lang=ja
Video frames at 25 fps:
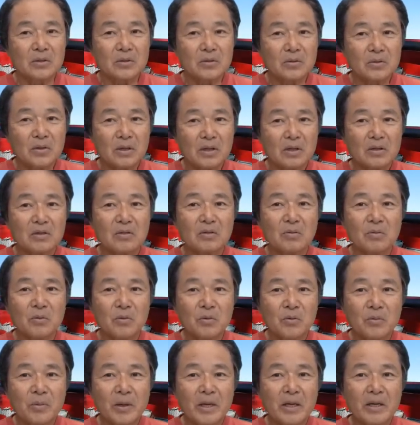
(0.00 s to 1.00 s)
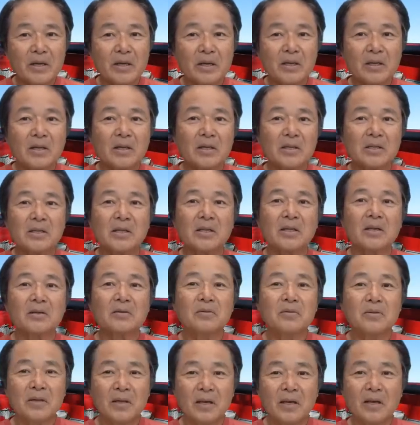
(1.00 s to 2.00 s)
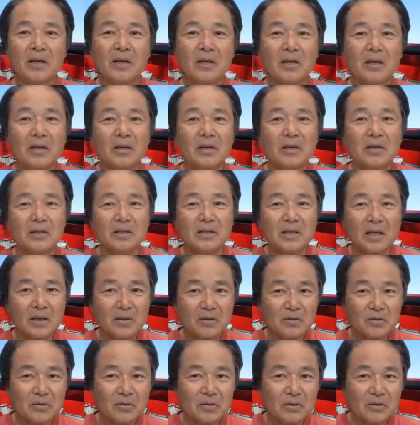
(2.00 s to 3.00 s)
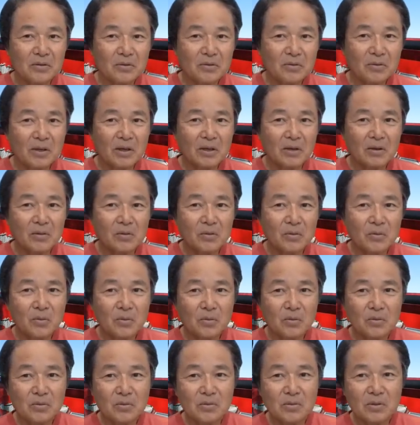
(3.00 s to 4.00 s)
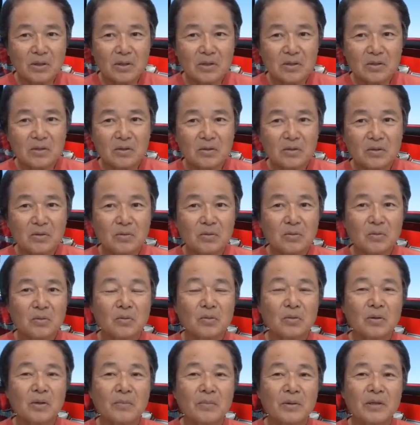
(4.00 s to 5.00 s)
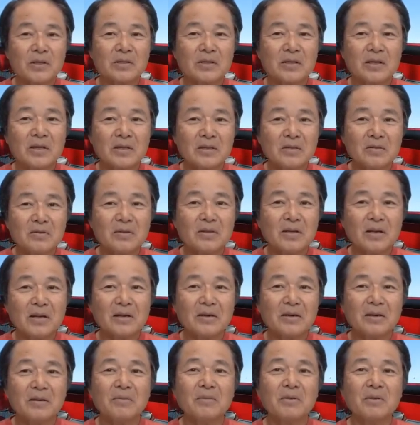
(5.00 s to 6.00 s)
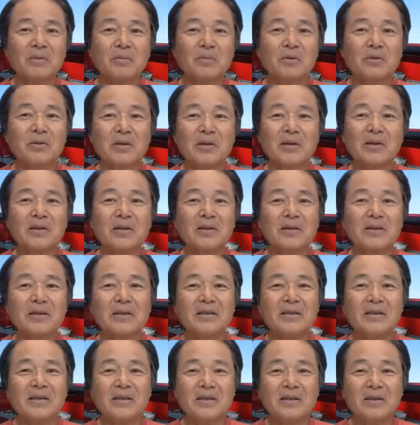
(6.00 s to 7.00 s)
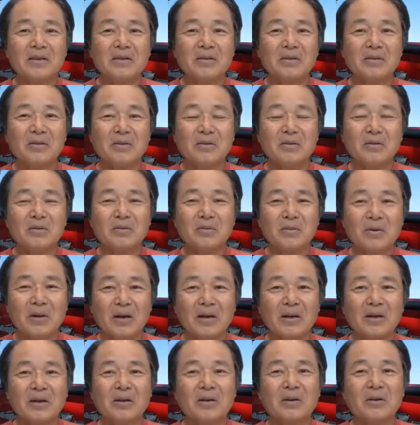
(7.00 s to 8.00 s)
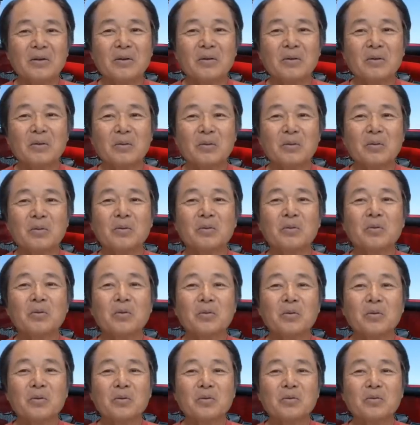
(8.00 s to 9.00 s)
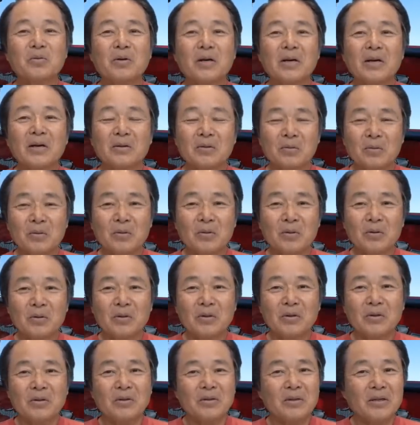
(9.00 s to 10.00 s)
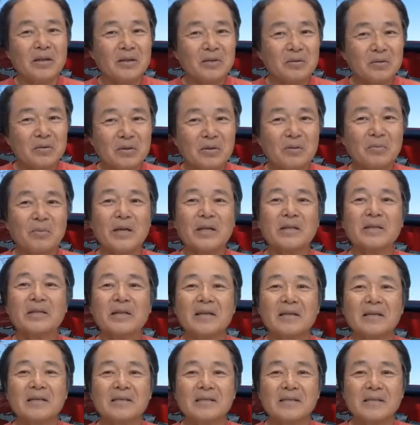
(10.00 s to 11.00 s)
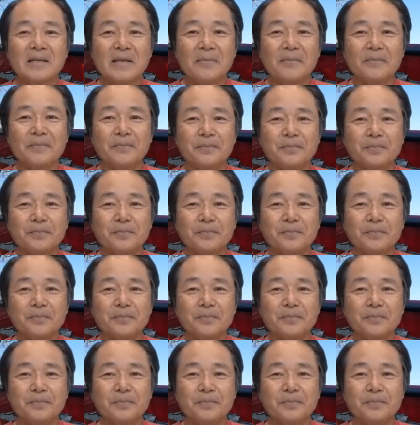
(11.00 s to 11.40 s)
少なくとも上手い下手じゃなくて、左右にルアーが動くんですっていうことがまずできる段階まで持っていかなきゃいけないっていうのが、このルアーのネックでもあったんですね。